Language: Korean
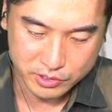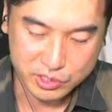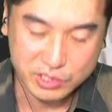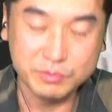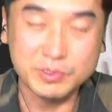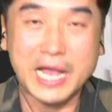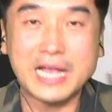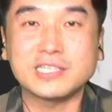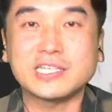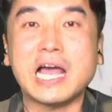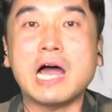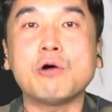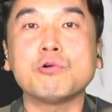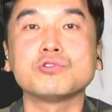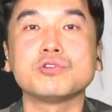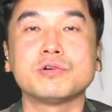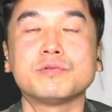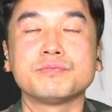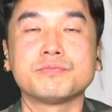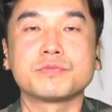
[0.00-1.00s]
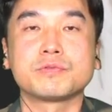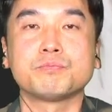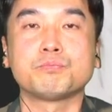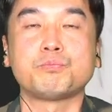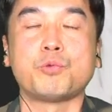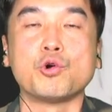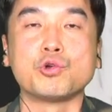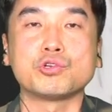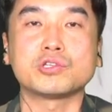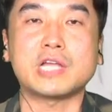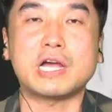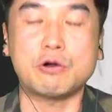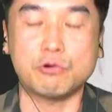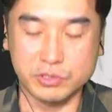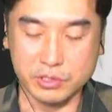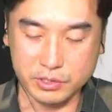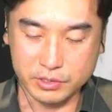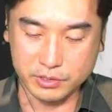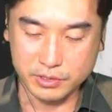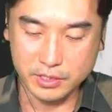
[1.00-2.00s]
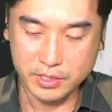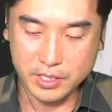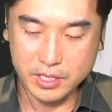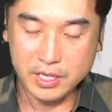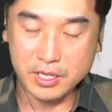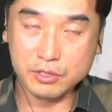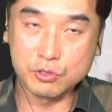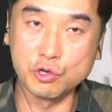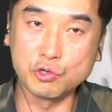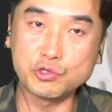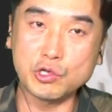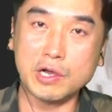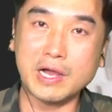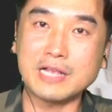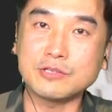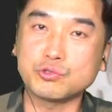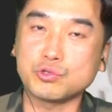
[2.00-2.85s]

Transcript: 지금 한 4, 5년 보유, 4, 5년 거주하고